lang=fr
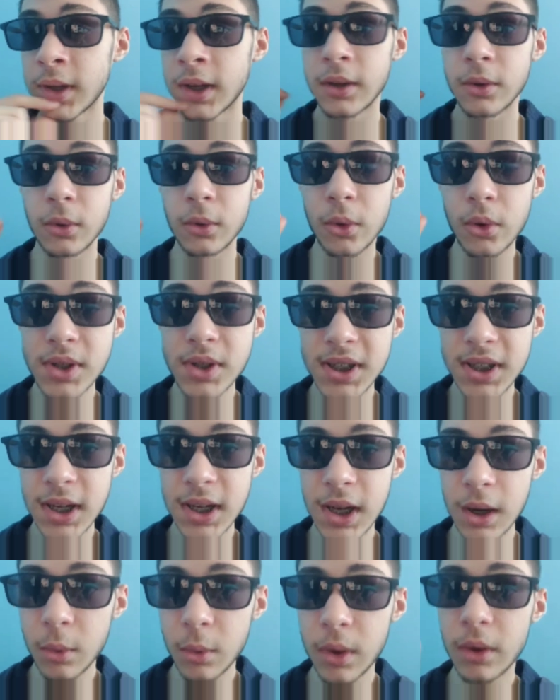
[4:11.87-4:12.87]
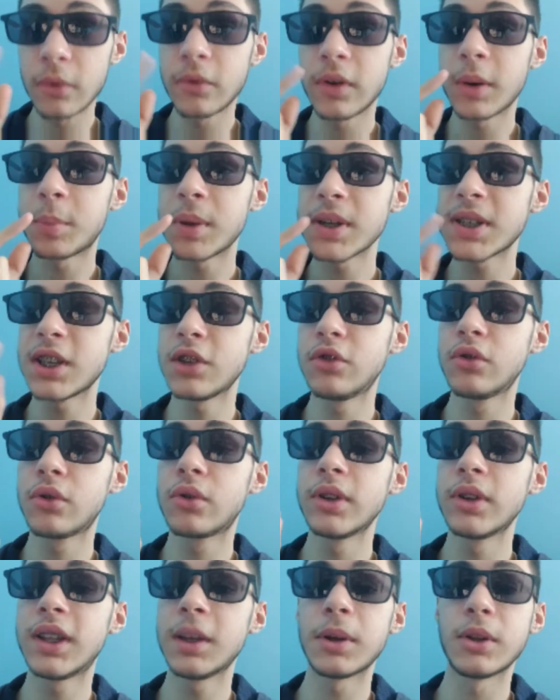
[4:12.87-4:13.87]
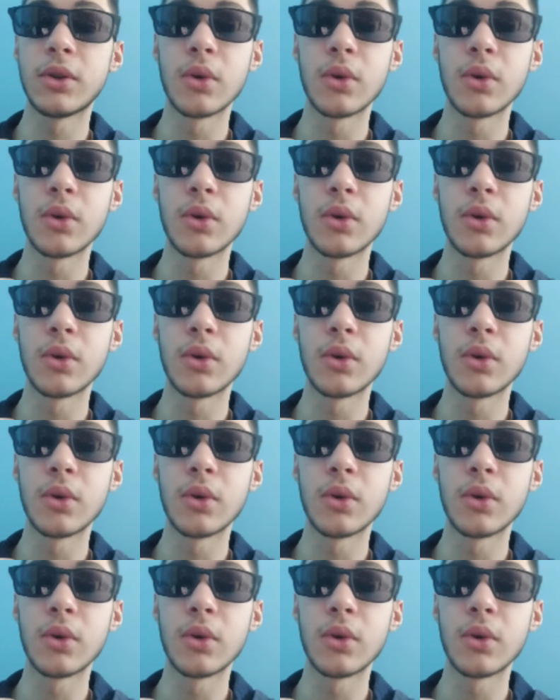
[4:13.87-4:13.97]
Donc aussi là, ouais, on va passer du côté bah,